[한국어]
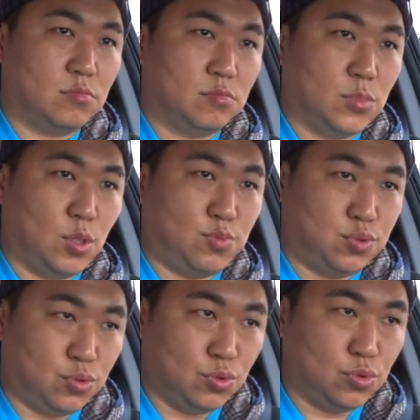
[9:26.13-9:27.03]
뭐
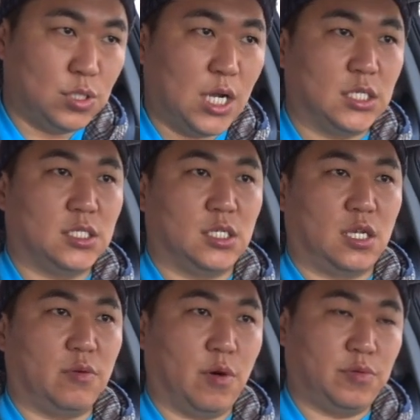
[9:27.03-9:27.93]
붕 하는
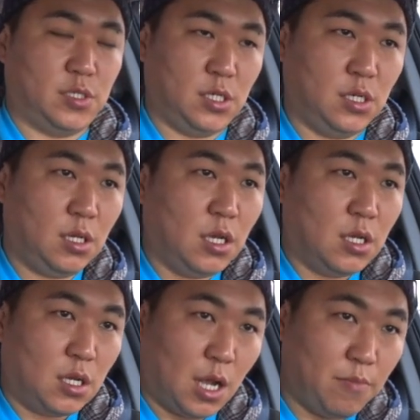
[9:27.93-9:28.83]
느낌 없이
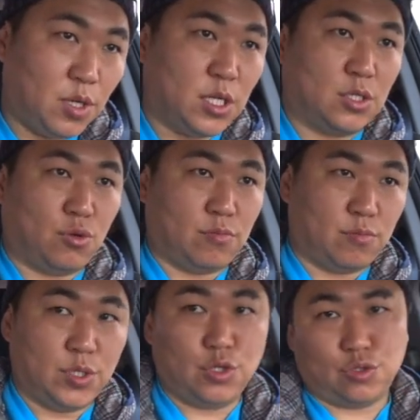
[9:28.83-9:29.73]
한 번에 좀
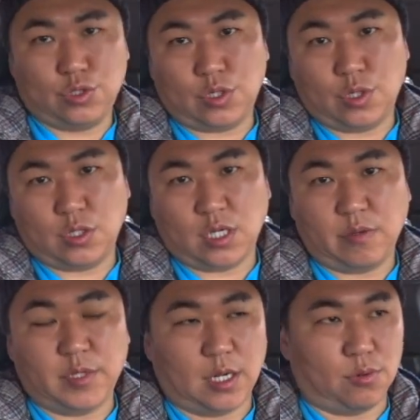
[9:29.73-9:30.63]
밀어주는 그런
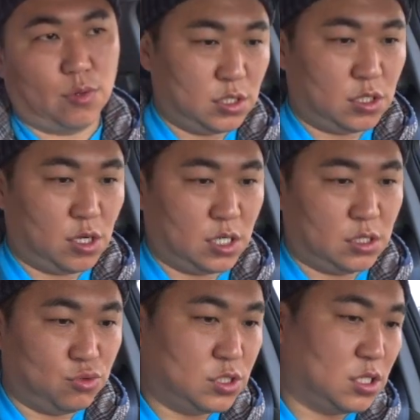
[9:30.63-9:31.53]
느낌이 나고 저의 그
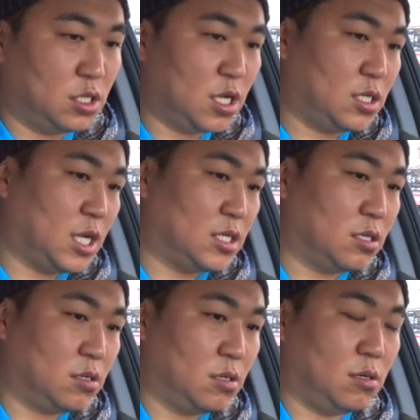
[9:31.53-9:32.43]
운전 성향이나
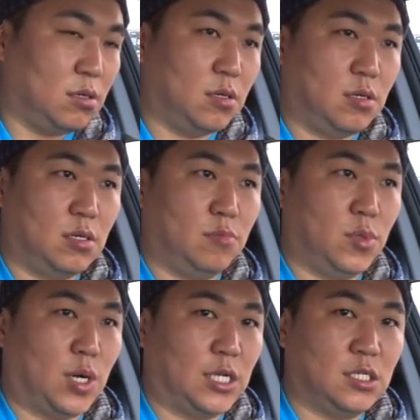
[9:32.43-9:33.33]
이런 거
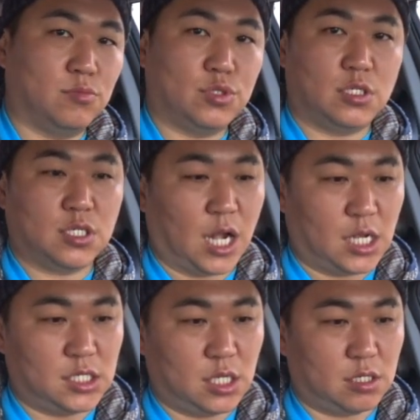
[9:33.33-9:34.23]
뭐 아시는 분들은 다
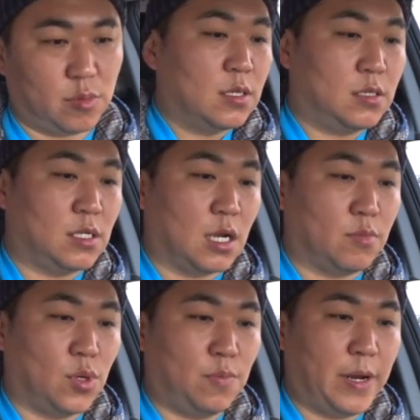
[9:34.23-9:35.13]
아시겠지만 그냥
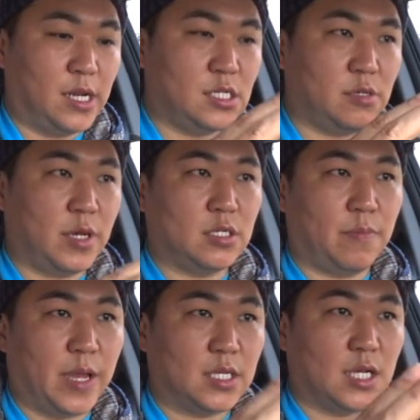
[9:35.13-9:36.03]
뭐 80에서
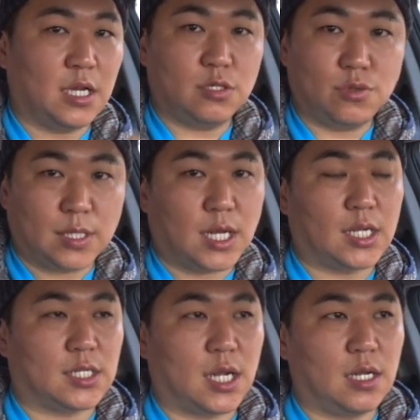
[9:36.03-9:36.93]
100 사이로 왔다
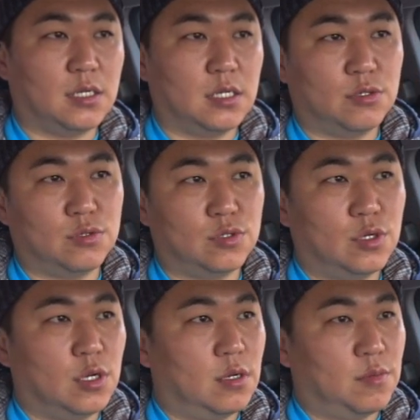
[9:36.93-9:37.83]
갔다 그리고
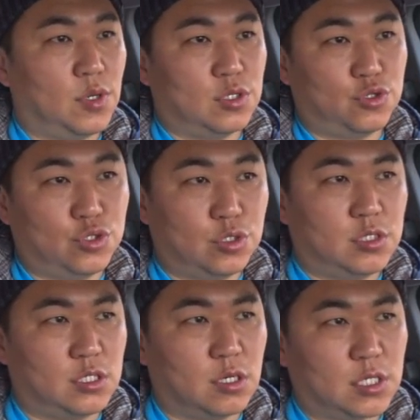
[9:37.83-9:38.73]
뭐
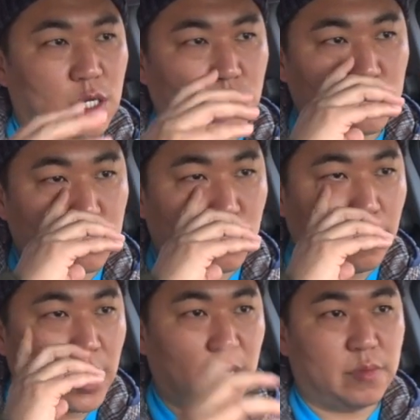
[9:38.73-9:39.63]
지정차로도
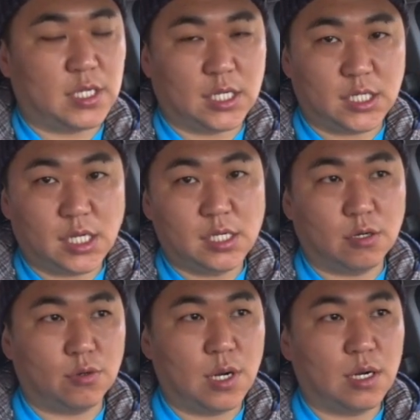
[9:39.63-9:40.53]
웬만하면 다
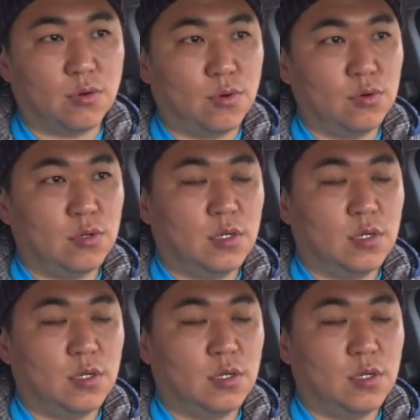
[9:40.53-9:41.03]
지키려고 하고